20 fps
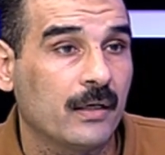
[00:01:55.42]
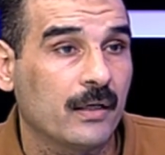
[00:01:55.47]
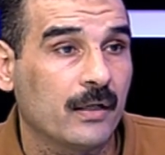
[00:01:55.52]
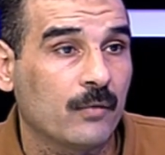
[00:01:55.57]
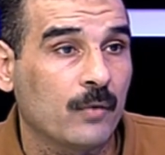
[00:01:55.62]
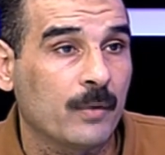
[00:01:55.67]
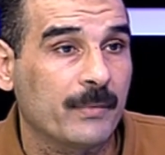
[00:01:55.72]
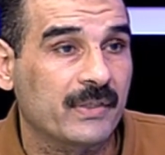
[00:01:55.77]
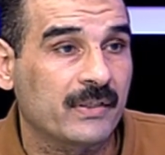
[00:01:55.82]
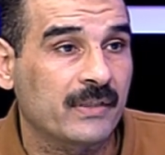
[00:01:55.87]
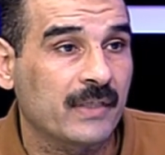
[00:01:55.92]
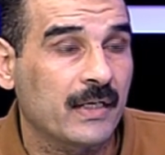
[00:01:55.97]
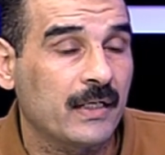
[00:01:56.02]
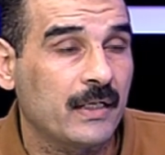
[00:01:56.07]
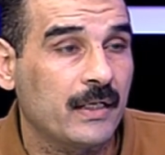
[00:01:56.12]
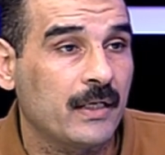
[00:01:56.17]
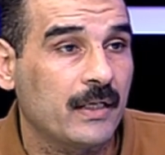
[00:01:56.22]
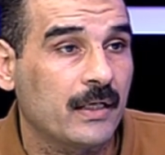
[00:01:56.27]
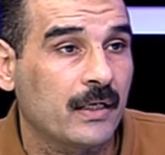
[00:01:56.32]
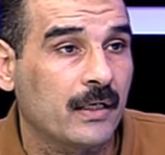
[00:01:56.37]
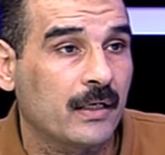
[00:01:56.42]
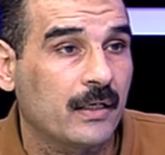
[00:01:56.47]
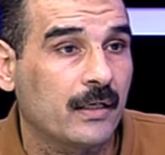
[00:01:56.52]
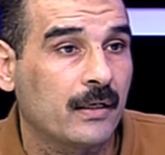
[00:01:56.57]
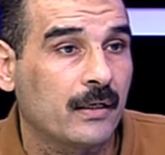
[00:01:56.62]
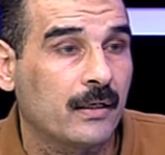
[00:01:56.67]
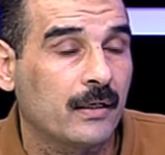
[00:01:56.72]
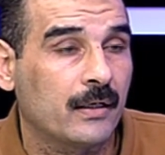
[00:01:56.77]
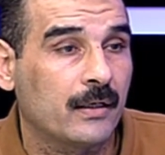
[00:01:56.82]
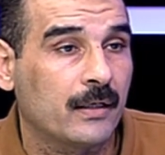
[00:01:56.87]
وبالتالي هي
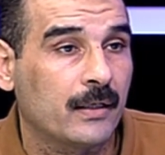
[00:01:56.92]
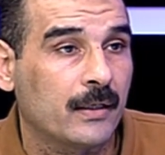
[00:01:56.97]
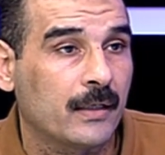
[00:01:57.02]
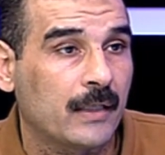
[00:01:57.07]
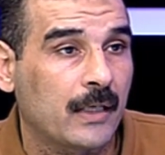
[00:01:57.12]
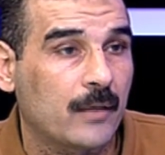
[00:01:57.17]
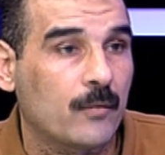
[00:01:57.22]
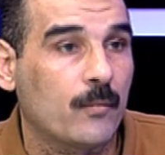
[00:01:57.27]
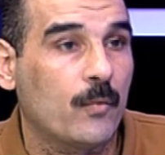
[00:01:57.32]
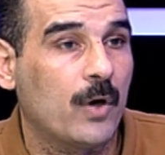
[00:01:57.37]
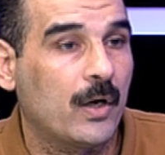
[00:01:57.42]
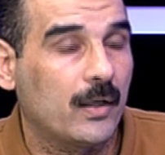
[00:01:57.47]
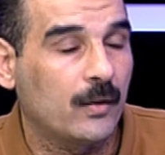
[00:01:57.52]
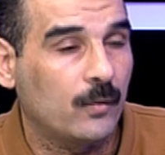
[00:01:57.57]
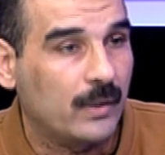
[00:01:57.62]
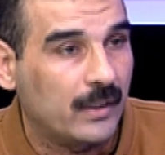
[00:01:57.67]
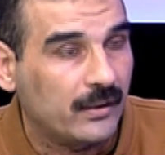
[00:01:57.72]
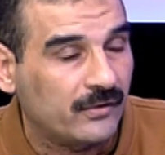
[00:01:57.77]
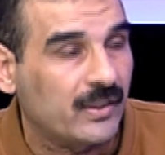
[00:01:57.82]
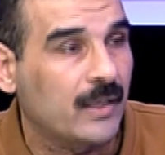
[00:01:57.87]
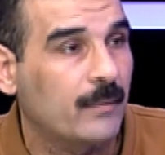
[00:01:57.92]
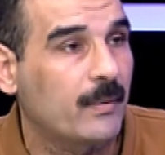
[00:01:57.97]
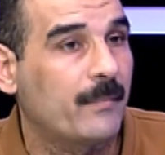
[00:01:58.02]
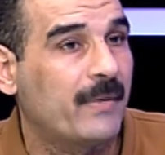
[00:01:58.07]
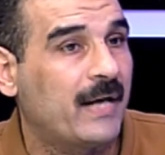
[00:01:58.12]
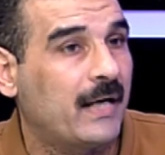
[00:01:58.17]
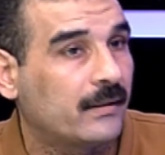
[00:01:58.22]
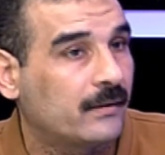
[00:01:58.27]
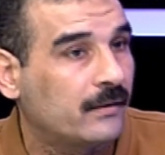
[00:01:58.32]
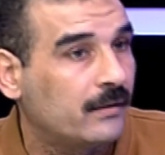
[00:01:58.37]
يعني ولا سيما
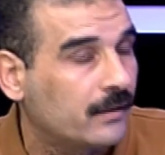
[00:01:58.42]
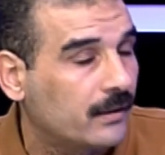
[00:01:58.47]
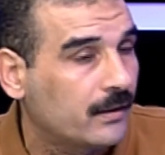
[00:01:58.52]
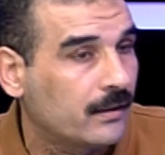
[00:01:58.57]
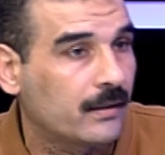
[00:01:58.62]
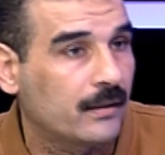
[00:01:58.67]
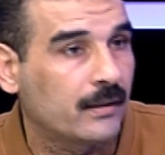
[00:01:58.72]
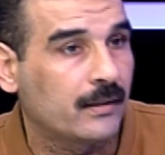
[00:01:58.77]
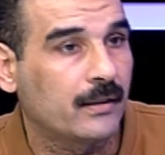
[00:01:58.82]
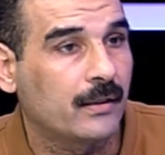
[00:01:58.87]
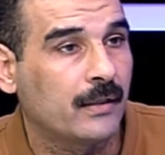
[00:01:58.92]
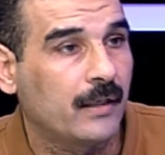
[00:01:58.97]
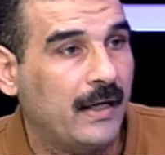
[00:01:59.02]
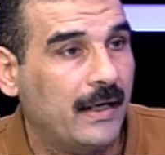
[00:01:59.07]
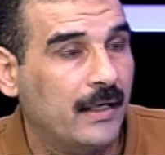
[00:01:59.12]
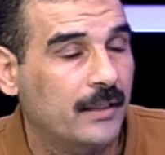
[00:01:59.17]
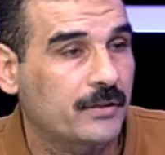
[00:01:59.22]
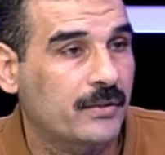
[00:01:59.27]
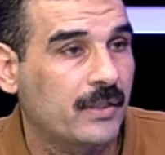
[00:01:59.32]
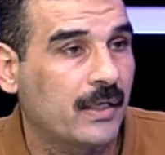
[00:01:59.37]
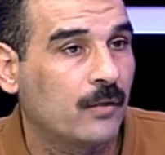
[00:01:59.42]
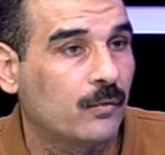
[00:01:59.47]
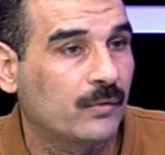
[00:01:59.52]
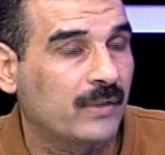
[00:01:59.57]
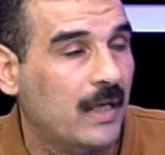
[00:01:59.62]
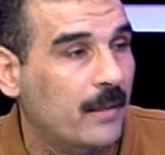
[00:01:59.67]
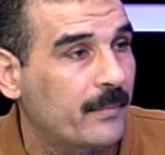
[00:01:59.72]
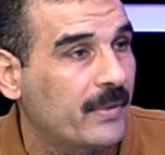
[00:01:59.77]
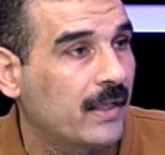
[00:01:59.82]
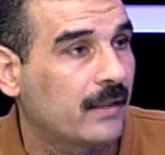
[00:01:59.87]
بعد حشد أو
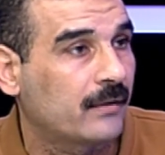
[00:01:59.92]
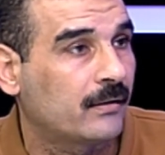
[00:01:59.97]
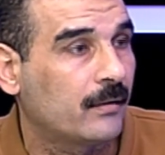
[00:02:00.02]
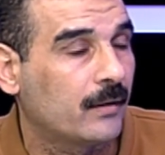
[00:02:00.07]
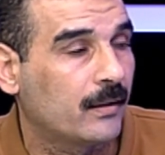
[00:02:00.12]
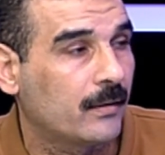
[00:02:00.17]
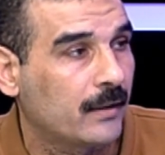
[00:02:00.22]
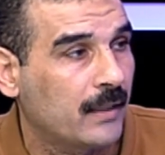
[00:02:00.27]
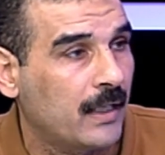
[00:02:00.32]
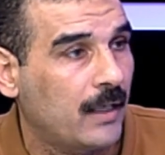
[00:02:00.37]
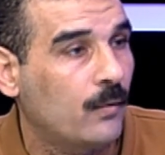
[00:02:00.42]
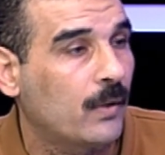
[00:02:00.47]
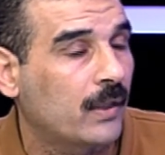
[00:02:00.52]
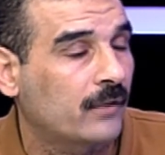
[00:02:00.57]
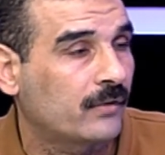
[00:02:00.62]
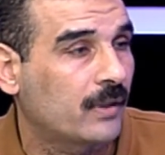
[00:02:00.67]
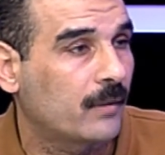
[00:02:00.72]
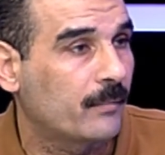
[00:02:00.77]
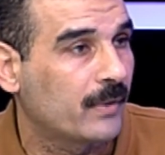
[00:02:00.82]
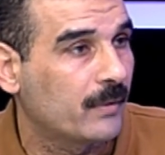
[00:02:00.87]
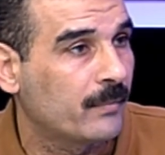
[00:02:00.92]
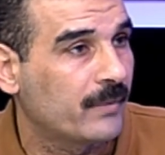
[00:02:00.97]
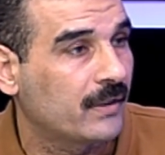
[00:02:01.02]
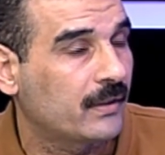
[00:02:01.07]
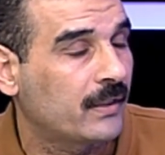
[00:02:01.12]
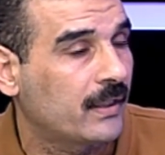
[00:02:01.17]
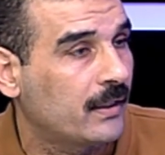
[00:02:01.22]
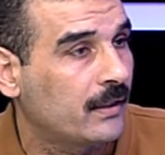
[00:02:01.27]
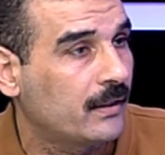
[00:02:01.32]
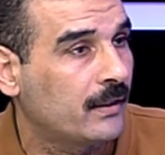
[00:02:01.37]
تعبئة نحو أكثر من
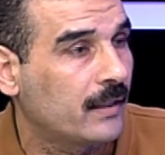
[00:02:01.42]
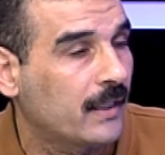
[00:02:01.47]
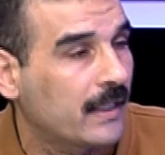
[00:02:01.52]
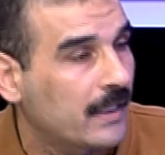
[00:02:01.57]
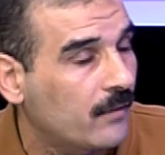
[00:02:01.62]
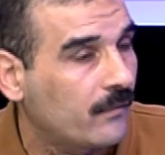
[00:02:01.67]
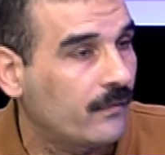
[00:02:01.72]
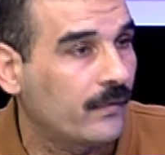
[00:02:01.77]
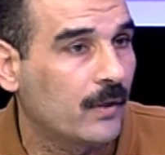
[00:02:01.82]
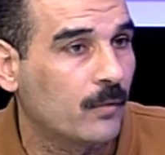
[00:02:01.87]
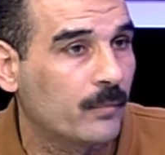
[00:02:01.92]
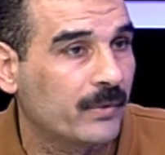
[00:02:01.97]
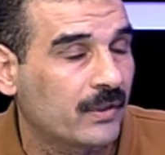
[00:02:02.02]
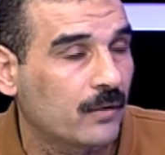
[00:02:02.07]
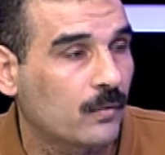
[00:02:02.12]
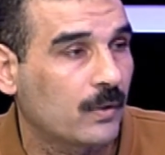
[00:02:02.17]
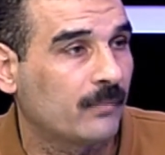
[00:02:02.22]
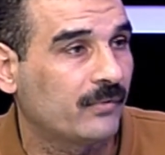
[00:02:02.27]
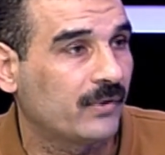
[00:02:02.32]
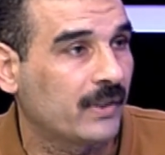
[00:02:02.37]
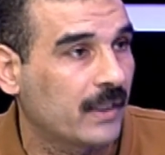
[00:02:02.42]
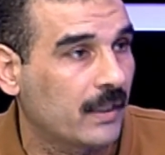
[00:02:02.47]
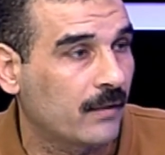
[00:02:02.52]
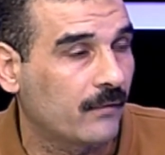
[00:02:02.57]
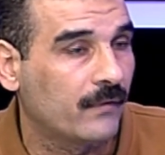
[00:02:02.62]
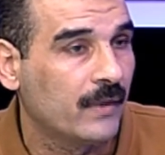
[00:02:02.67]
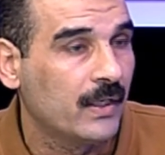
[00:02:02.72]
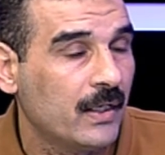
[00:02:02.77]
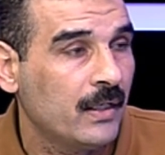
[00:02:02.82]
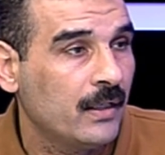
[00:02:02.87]
200 ألف أو 250
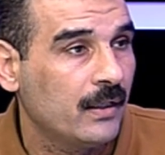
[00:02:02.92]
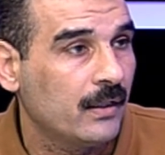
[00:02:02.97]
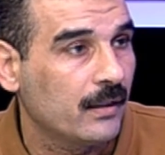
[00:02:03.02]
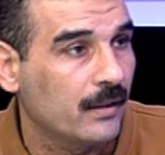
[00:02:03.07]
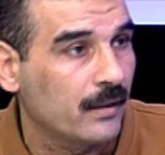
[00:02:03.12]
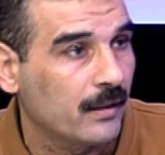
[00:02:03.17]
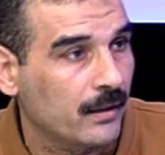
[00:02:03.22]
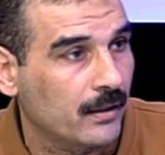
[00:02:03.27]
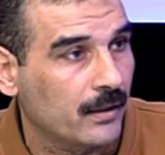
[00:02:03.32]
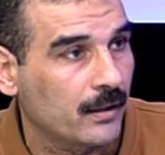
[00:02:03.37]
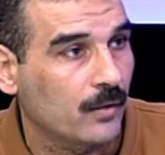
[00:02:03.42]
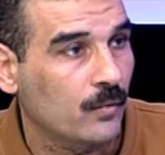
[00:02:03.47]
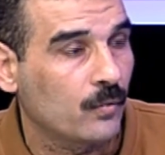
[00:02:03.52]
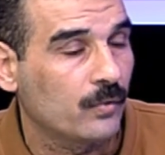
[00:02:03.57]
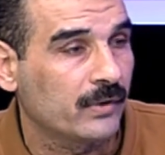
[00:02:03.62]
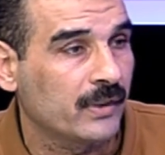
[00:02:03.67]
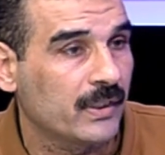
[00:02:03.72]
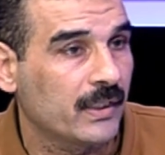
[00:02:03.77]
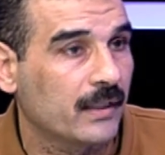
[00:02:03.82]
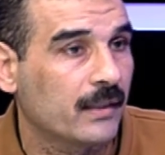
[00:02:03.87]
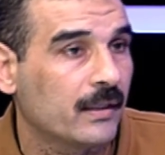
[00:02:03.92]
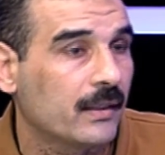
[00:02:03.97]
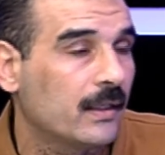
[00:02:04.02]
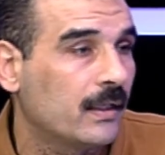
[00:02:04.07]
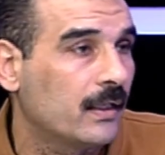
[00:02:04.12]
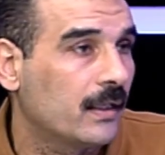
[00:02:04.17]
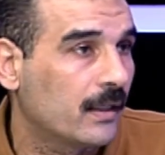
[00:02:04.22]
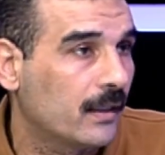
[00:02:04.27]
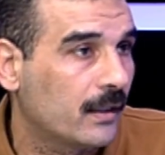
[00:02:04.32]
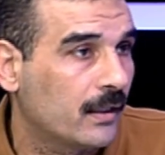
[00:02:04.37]
ألف آه، آه، جنديا
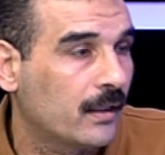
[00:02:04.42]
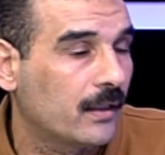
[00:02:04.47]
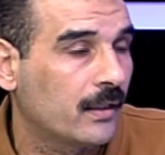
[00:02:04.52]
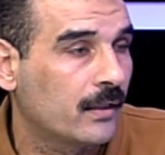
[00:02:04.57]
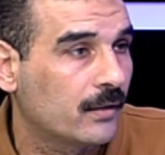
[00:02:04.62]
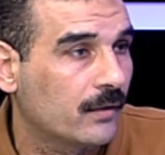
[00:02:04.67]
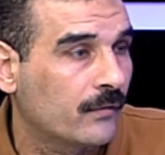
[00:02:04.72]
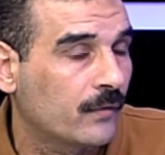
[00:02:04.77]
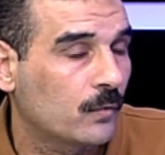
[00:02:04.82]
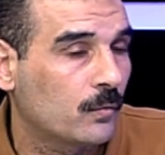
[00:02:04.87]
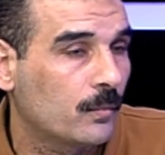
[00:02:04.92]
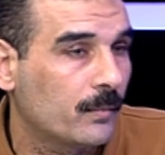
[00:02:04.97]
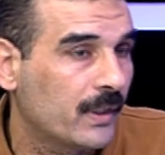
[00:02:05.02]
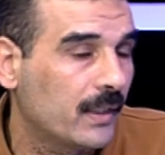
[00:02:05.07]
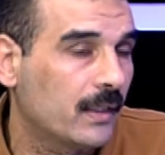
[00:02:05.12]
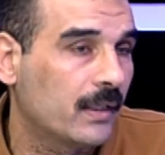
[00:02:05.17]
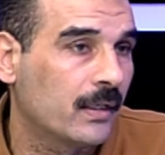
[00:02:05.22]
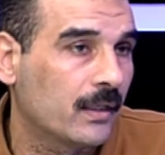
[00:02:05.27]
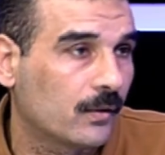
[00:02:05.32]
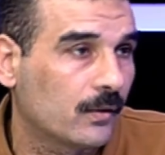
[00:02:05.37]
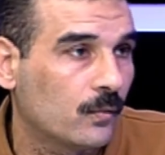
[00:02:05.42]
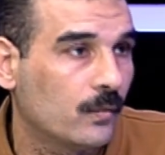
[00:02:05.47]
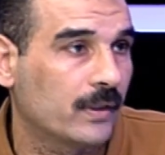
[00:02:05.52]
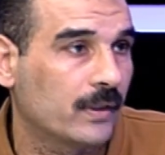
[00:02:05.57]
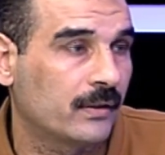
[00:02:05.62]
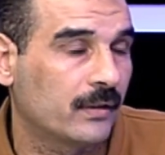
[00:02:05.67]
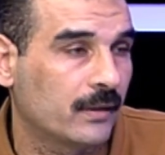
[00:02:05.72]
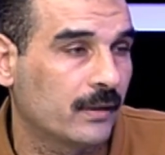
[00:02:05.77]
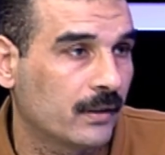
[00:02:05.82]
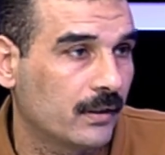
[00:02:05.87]
إلى آه، إضافتهم إلى
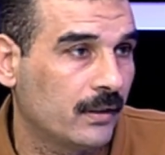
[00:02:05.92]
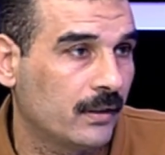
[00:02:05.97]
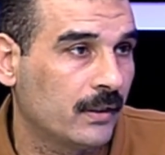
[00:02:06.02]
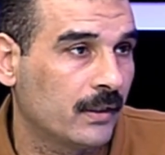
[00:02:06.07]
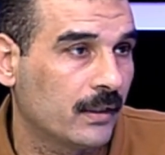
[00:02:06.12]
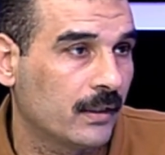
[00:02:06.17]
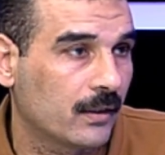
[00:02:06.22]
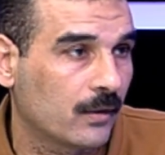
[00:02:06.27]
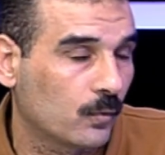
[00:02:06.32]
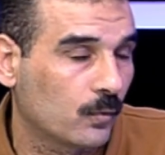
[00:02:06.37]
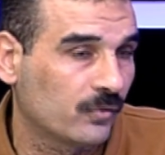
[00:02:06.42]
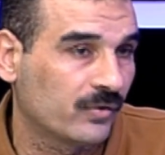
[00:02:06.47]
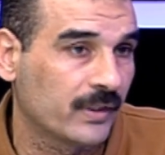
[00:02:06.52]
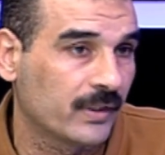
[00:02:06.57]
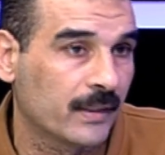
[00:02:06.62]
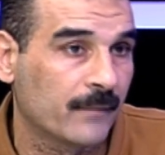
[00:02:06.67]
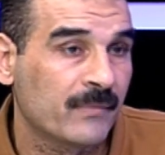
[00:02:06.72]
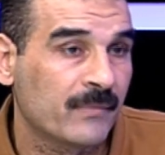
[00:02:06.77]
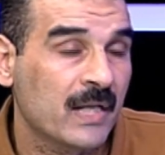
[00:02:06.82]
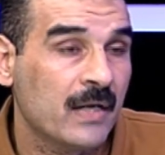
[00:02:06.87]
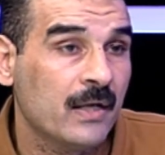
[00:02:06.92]
القوات الروسية